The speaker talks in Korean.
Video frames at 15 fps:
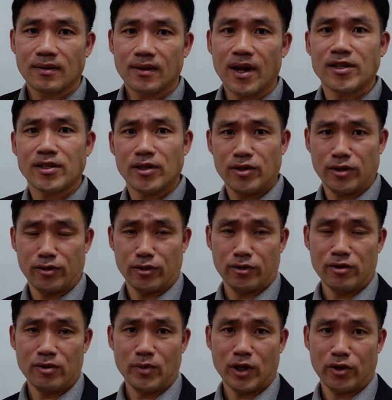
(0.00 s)
에세이 쓰기는
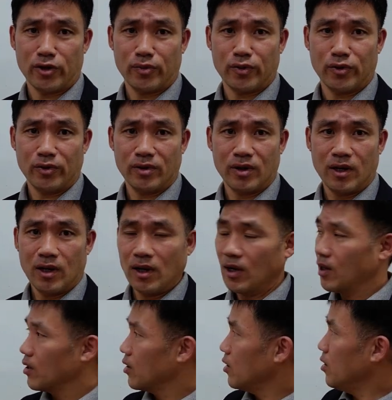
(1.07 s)
어떤 겁니까, 여러분?
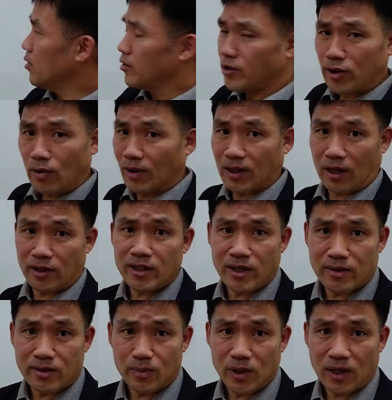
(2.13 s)
일기 쓰기와 다르지
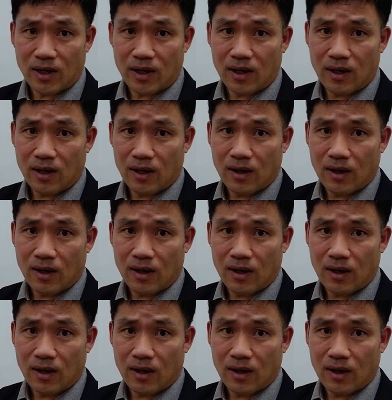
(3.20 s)
않습니다.